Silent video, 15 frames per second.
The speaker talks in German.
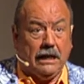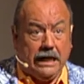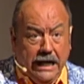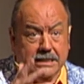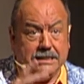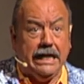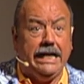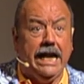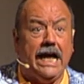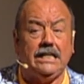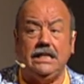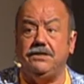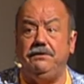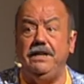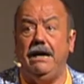Gestern
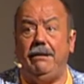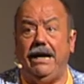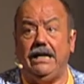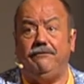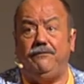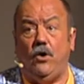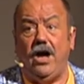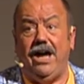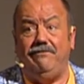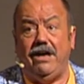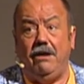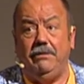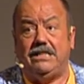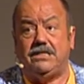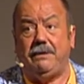Nacht ist wieder mal die
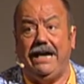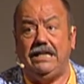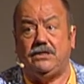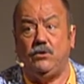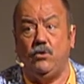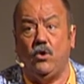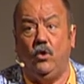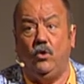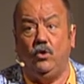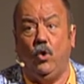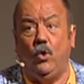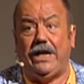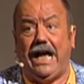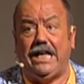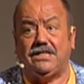Feuerwehr mit zwei Züge und
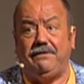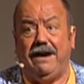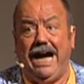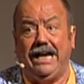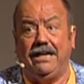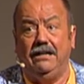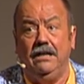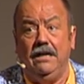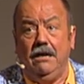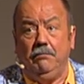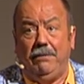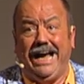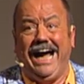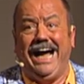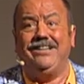Notarztwagen
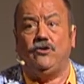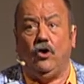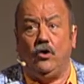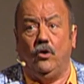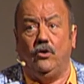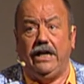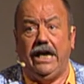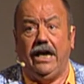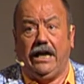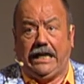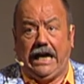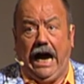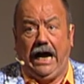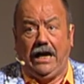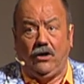bei Anton und
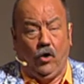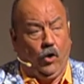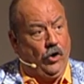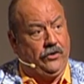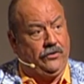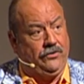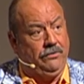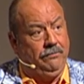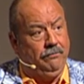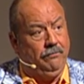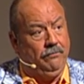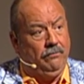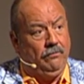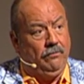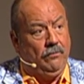Erika angerückt
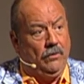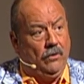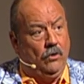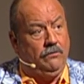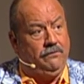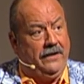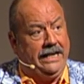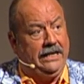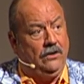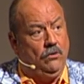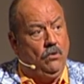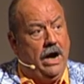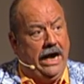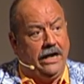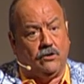und fanden
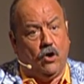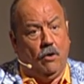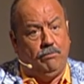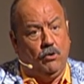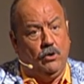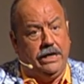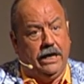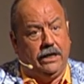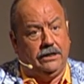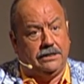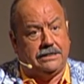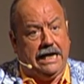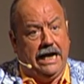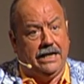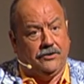nur ein
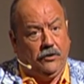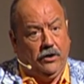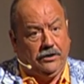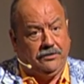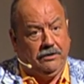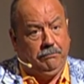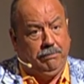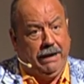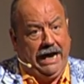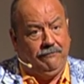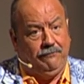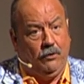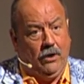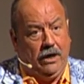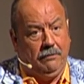kopulierendes Eichhörnchenpaar
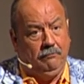vor.